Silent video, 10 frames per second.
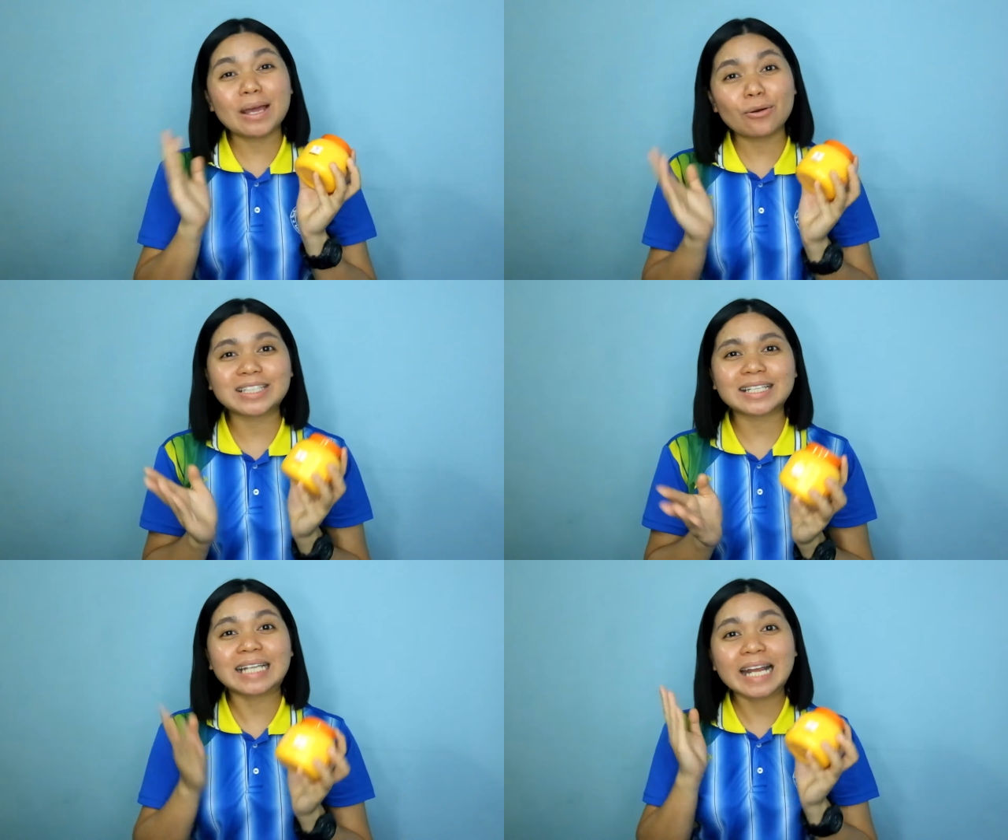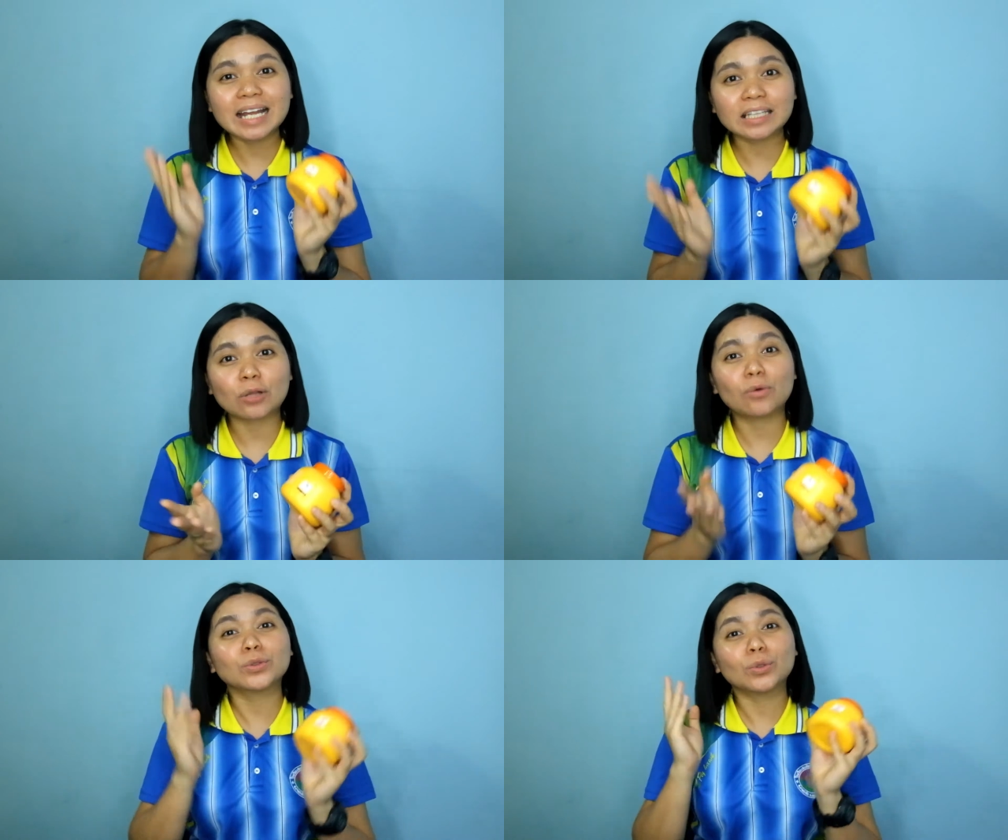Pero itatry
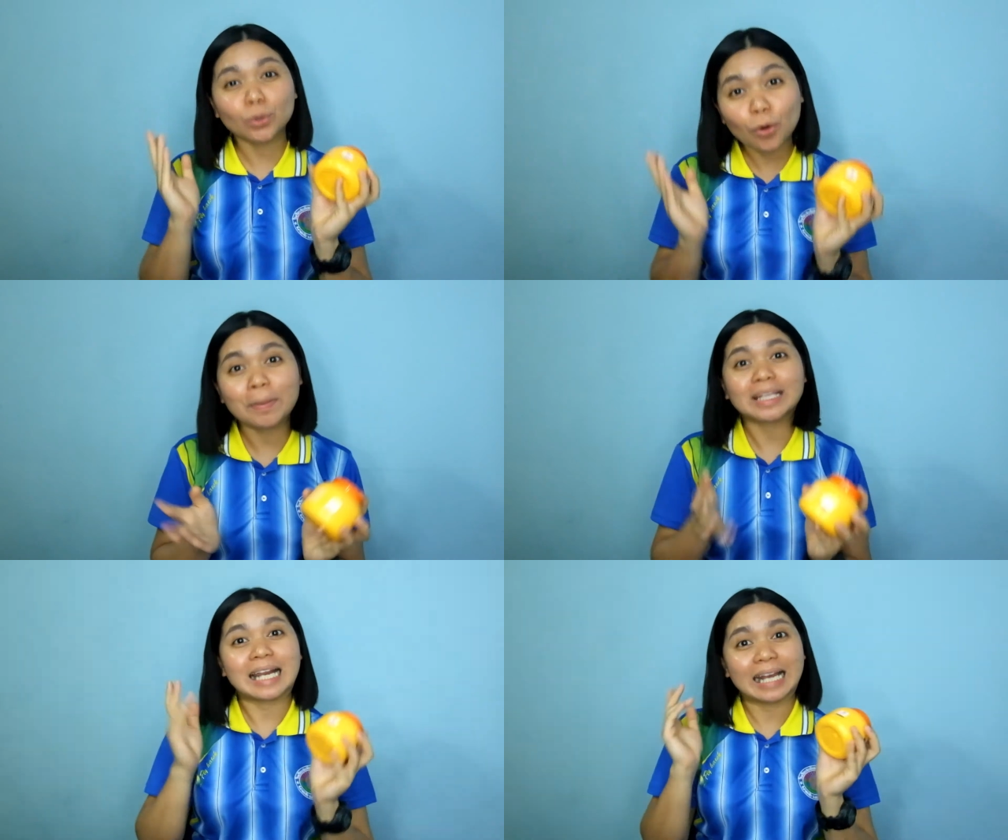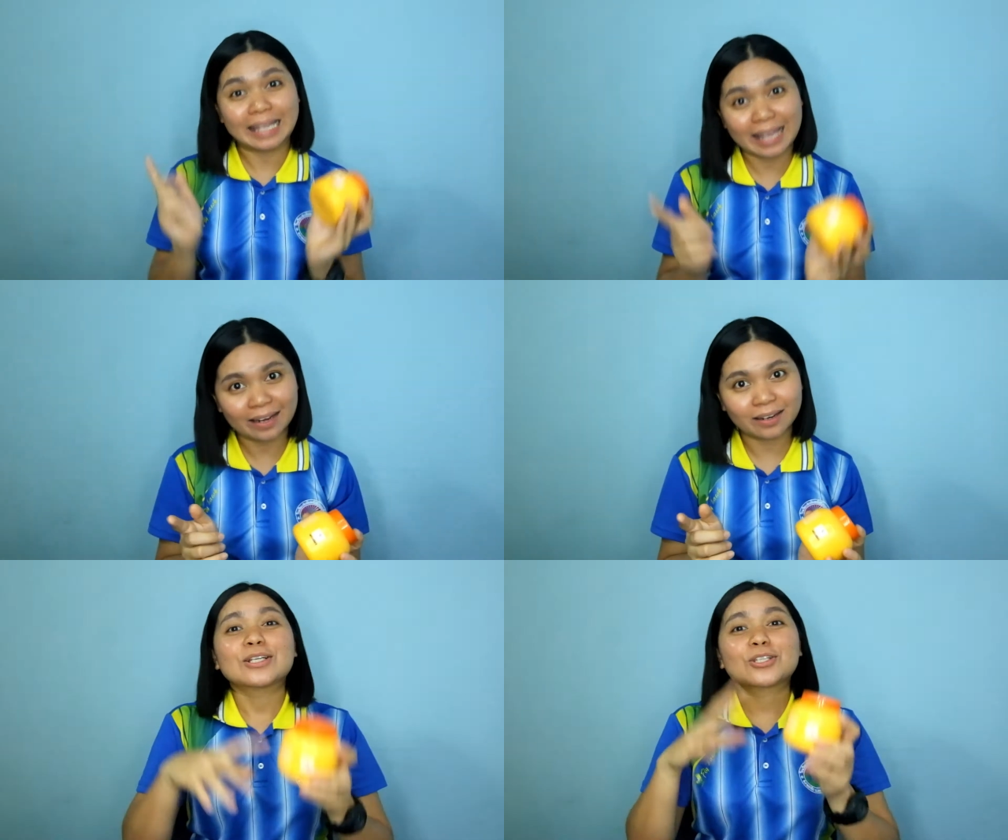natin kung totoo ba talaga yan.